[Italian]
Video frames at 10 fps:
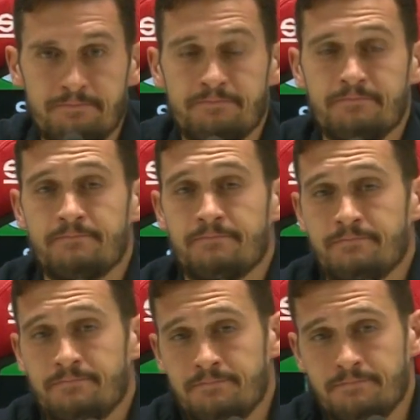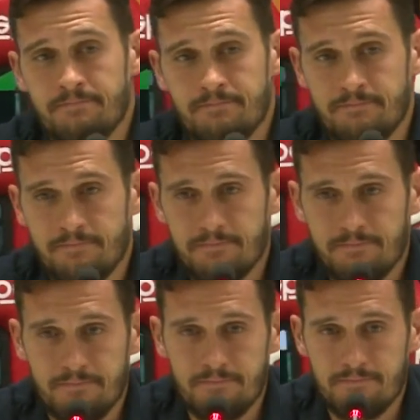condizioni sta
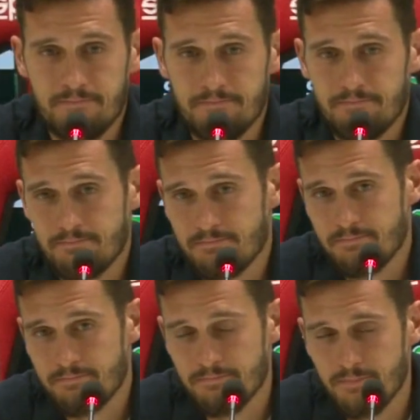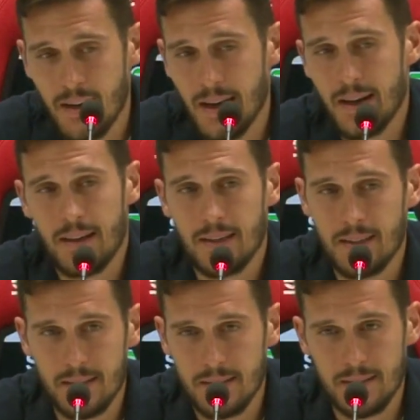influendo? Ma
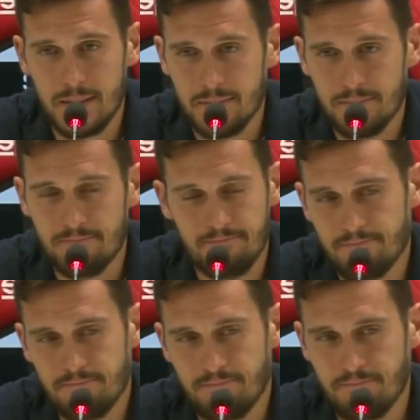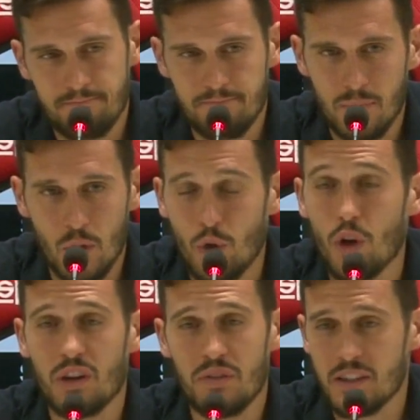eh, non ho
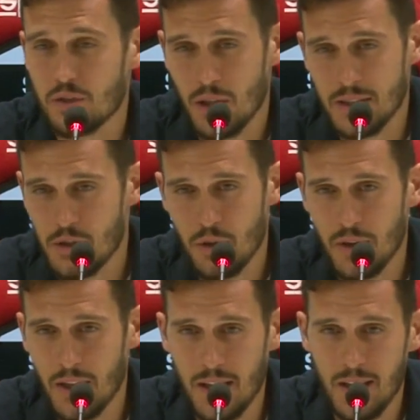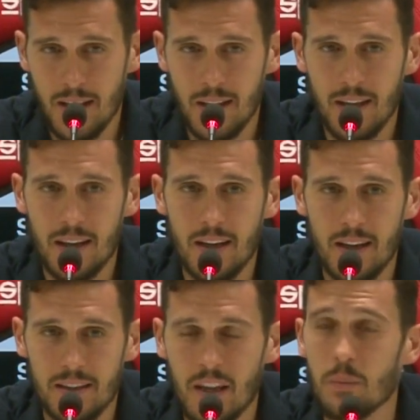rivisto
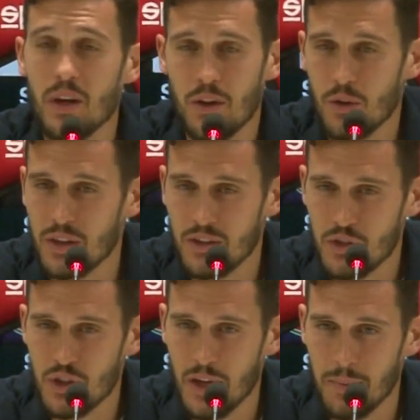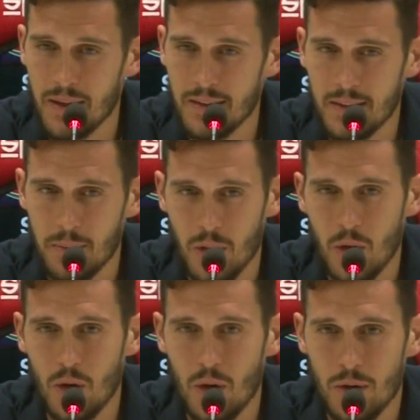l'azione del mio errore sinceramente,
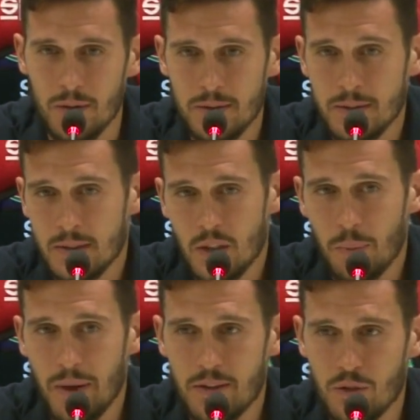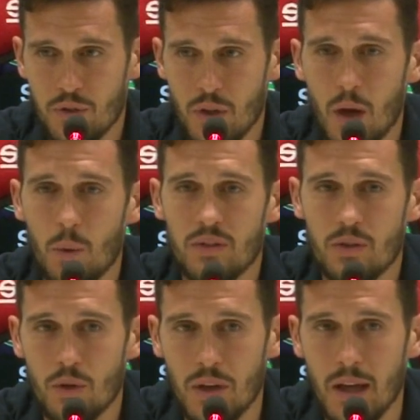però io penso sia una
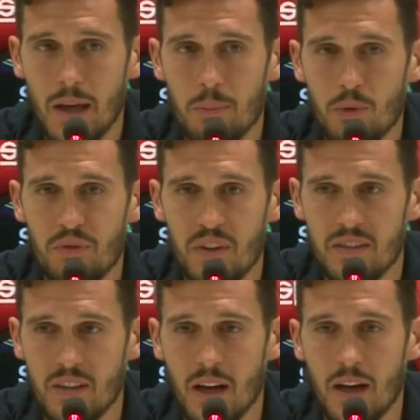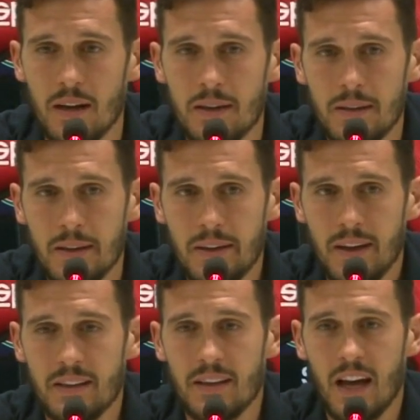questione più fisica
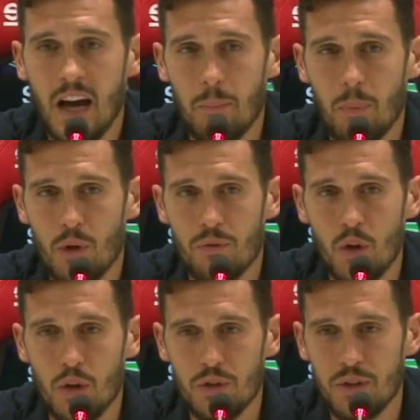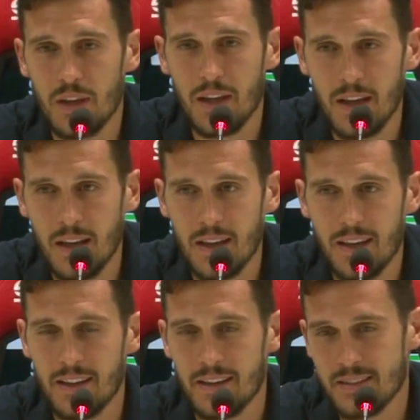che di campo, non voglio dire
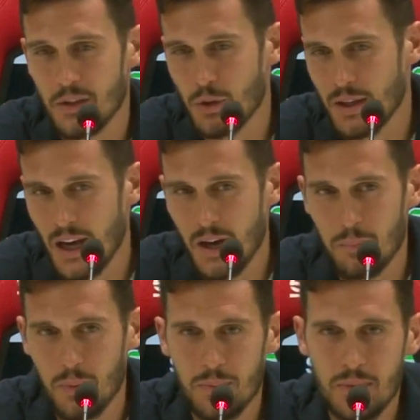che è stato il campo,